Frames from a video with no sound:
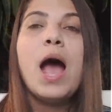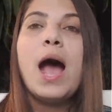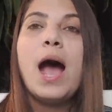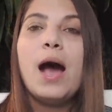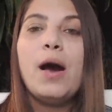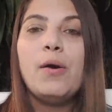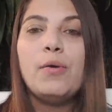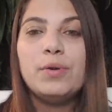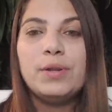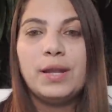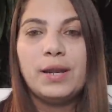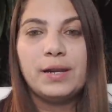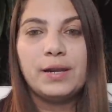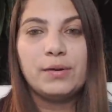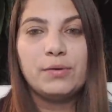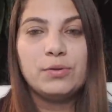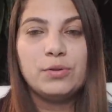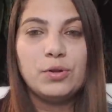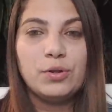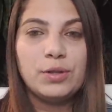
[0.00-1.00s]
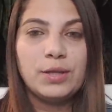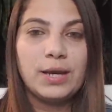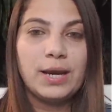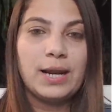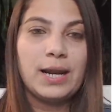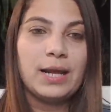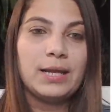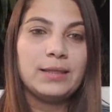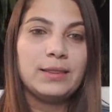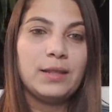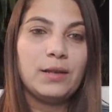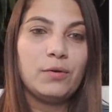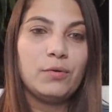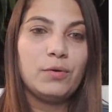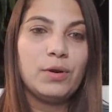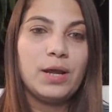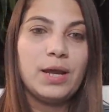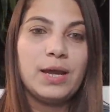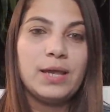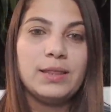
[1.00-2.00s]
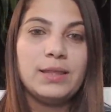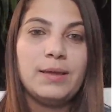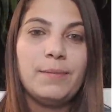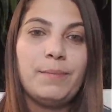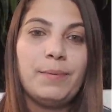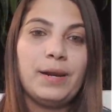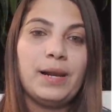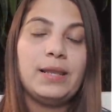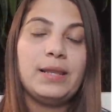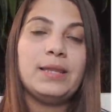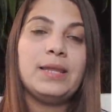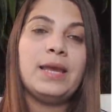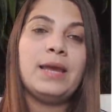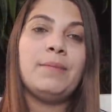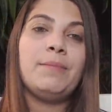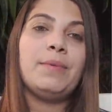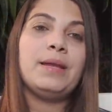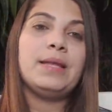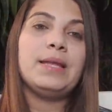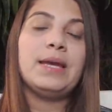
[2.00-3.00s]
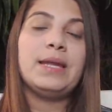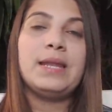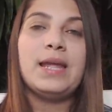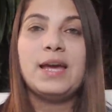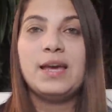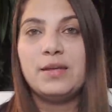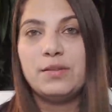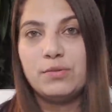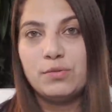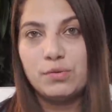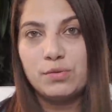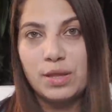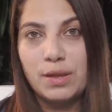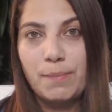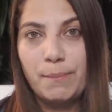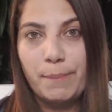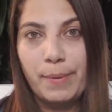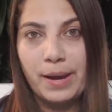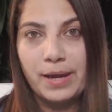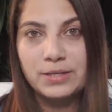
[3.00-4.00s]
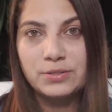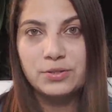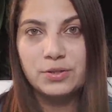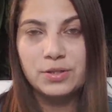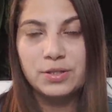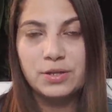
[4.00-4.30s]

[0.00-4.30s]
a una reunión de carácter urgente para el día de mañana en su despacho,